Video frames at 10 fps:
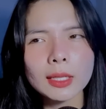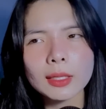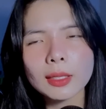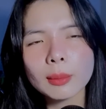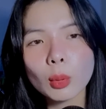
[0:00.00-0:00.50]

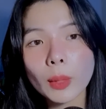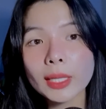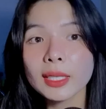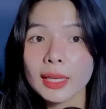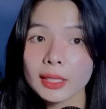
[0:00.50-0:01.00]
thì một khoảng
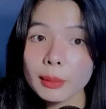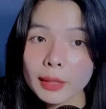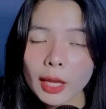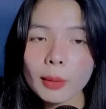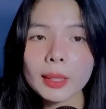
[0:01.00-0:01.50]
thời gian tiếp
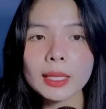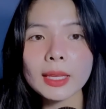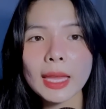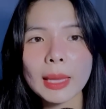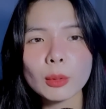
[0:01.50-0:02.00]
theo bạn
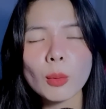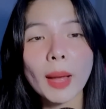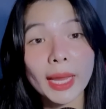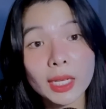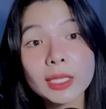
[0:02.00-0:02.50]
thấy em của
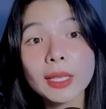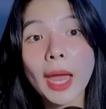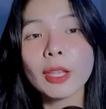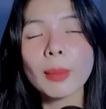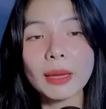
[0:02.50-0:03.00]
bạn ít
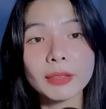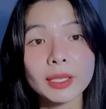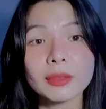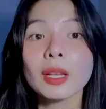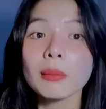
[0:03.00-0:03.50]
kể cho bạn về
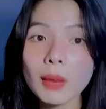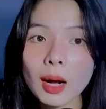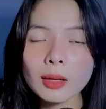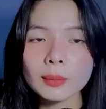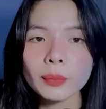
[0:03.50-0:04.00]
những giấc
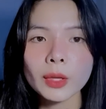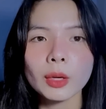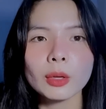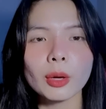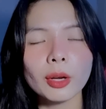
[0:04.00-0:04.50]
mơ
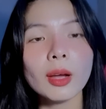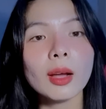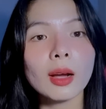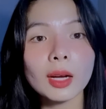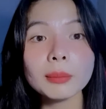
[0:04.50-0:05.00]
rồi
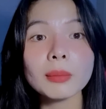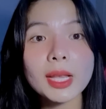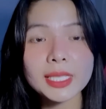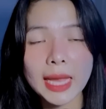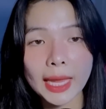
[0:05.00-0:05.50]
nó ít mê
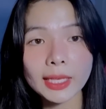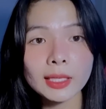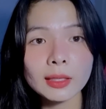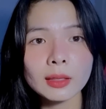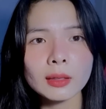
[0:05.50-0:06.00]
sản
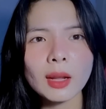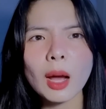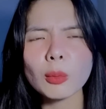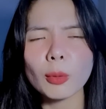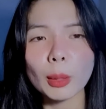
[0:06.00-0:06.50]
nó
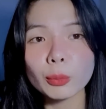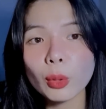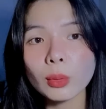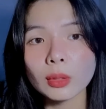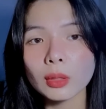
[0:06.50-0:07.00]
không còn mộng
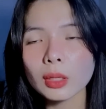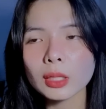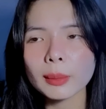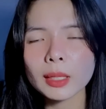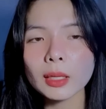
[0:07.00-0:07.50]
du nữa
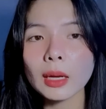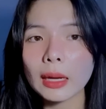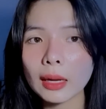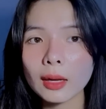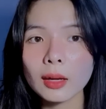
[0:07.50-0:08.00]
thì bạn nghĩ
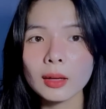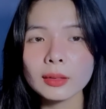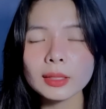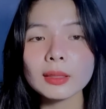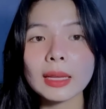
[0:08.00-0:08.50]
à
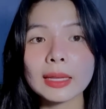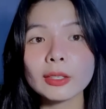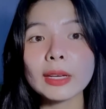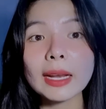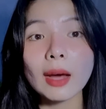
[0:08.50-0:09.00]
chắc là
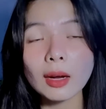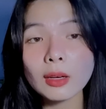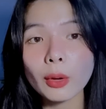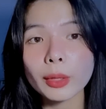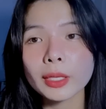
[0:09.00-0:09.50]
nó đã đỡ
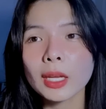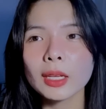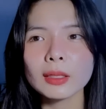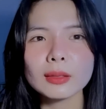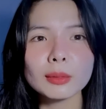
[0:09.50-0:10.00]
rồi
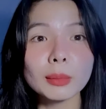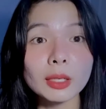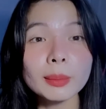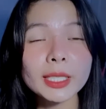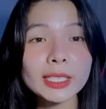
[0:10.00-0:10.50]

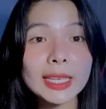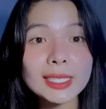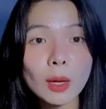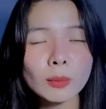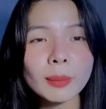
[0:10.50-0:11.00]
bữa bị té
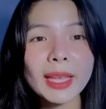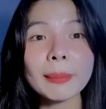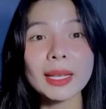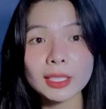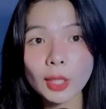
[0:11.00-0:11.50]
xong nó bị
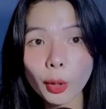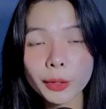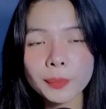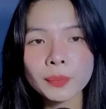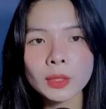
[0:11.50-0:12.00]
ám ảnh thôi
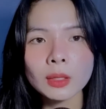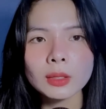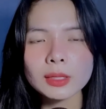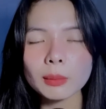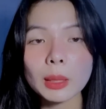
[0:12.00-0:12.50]

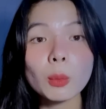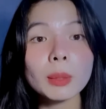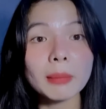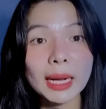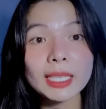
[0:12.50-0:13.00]
xong bạn
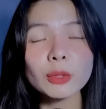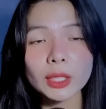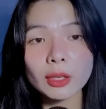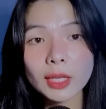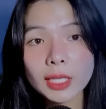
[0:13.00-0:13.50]
quên bẵng cái chuyện
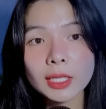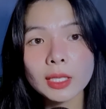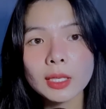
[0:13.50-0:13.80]
đó đi